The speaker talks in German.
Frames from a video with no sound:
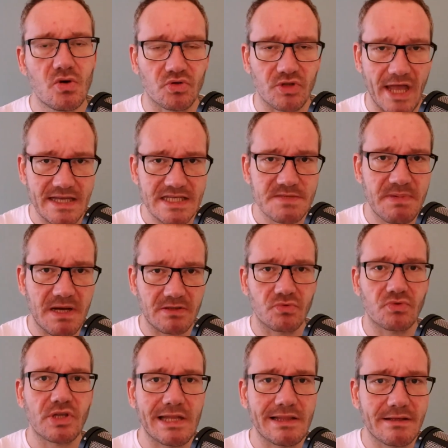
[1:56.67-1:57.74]
Und Eisbaden
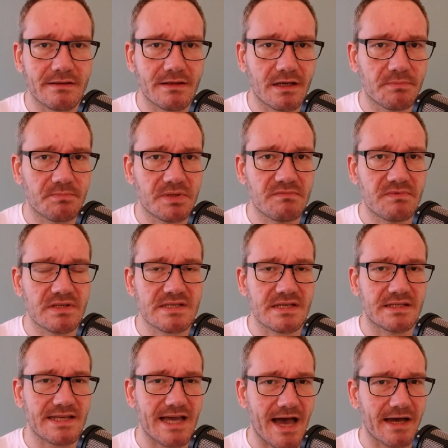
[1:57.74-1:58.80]
und Kältetherapie wird
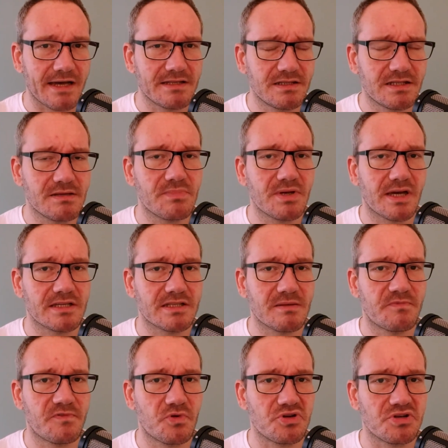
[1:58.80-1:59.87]
seit Jahren in dem Bereich
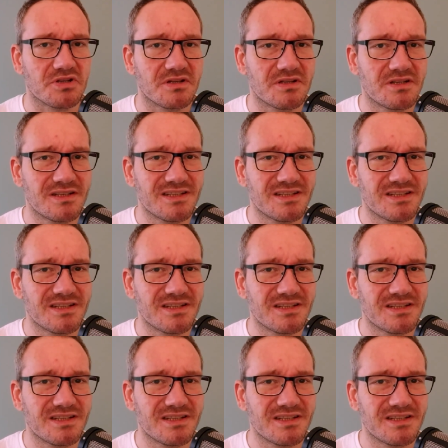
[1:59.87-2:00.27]
empfohlen.